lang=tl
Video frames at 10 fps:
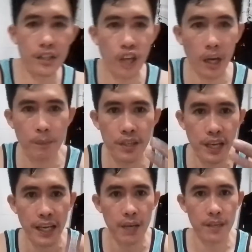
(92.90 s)
Jack
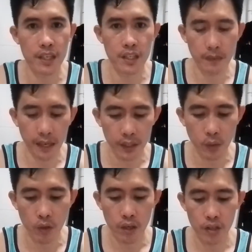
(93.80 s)
Bisaya Mix mga
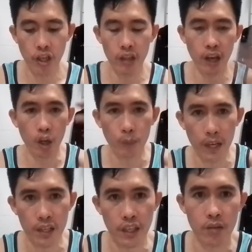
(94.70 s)
idol. Shout out
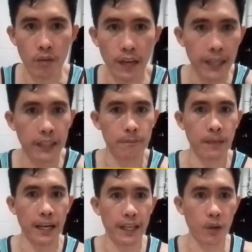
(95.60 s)
pala sa inyong lahat
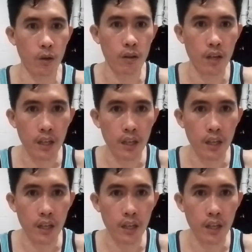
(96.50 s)
mga idol.